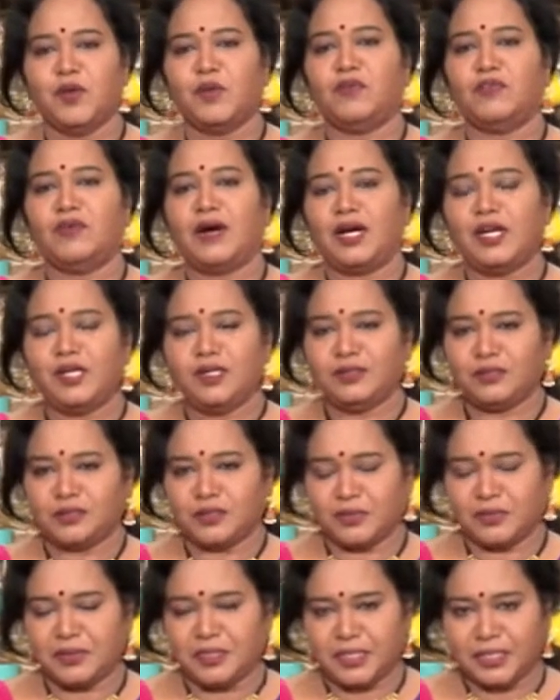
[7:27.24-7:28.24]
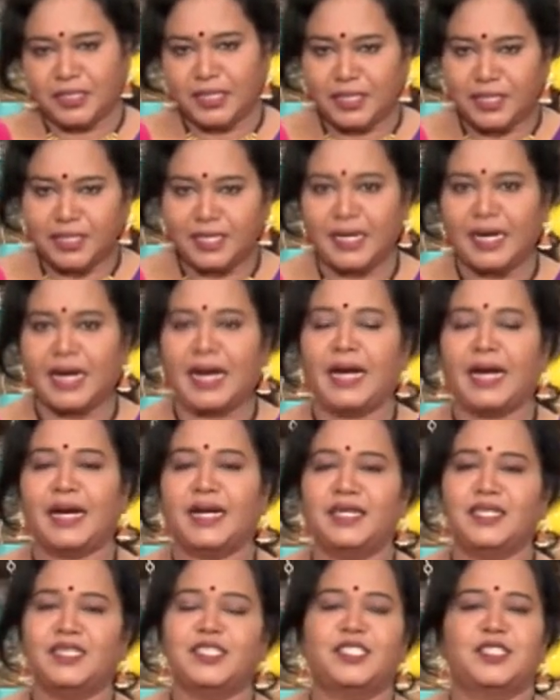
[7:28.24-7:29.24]
వాళ్ళు సొంతంగా
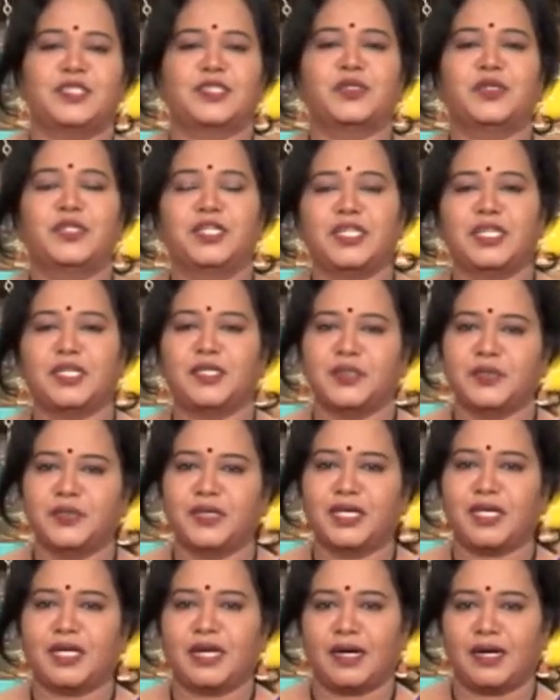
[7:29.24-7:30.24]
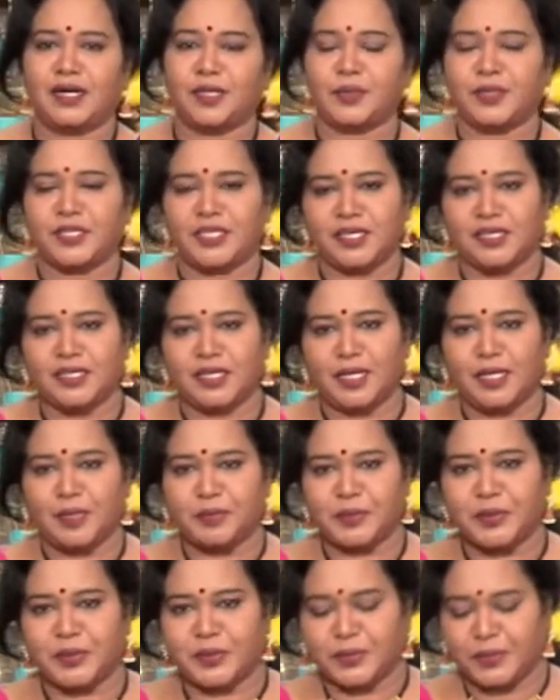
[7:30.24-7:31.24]
హ్యాండిల్ చేసుకునేటట్టు ఉండాలి ఆహార పదార్థాలు
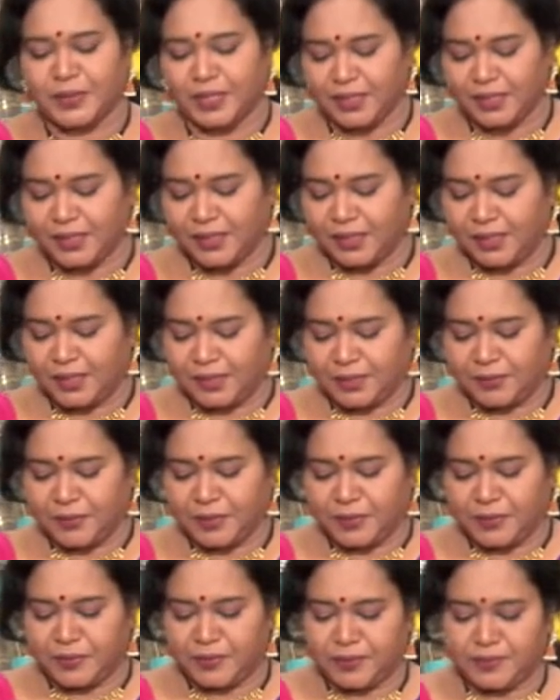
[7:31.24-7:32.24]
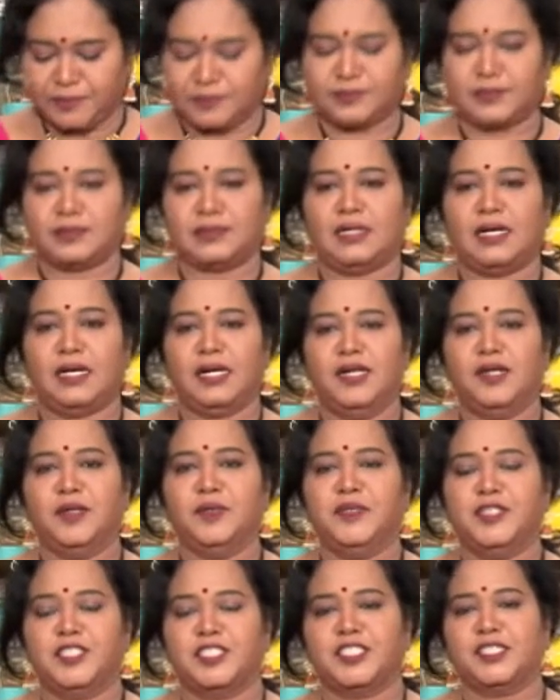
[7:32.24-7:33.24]
ఎప్పుడు కూడా మనం అన్నం
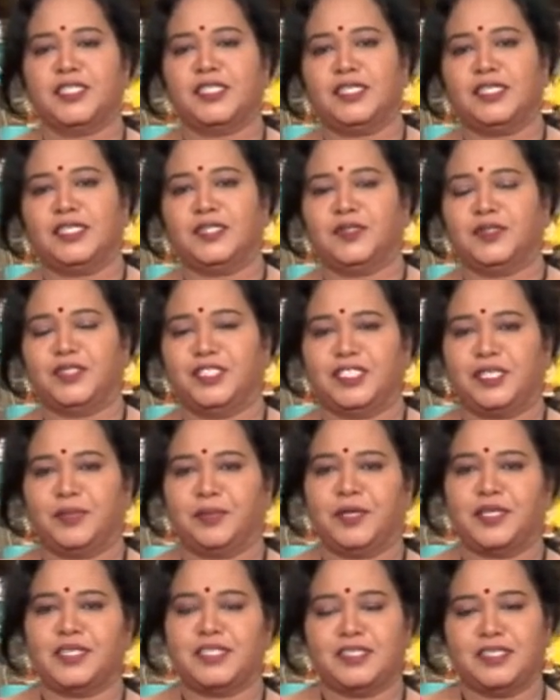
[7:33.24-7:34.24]
ఇచ్చినా లేకుంటే చపాతీ